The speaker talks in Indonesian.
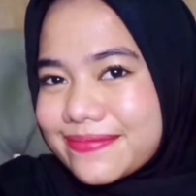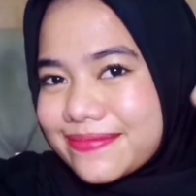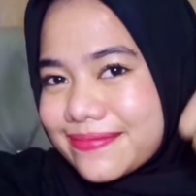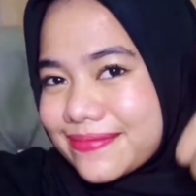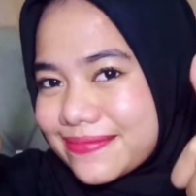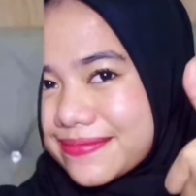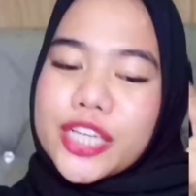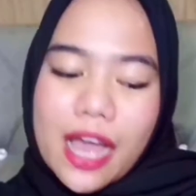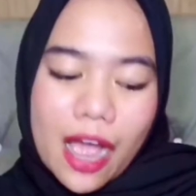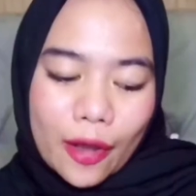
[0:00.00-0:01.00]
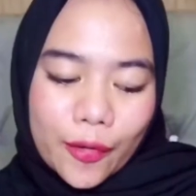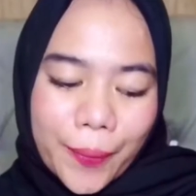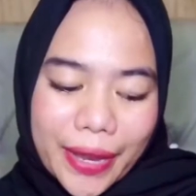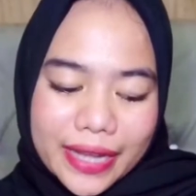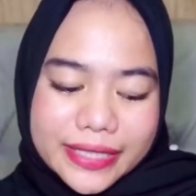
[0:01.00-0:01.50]
Kemarin itu juga
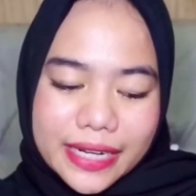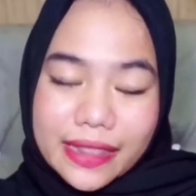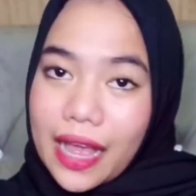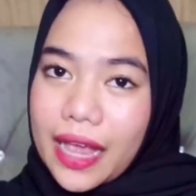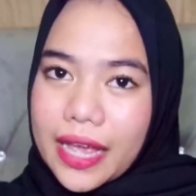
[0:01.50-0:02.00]
aku pengen cerita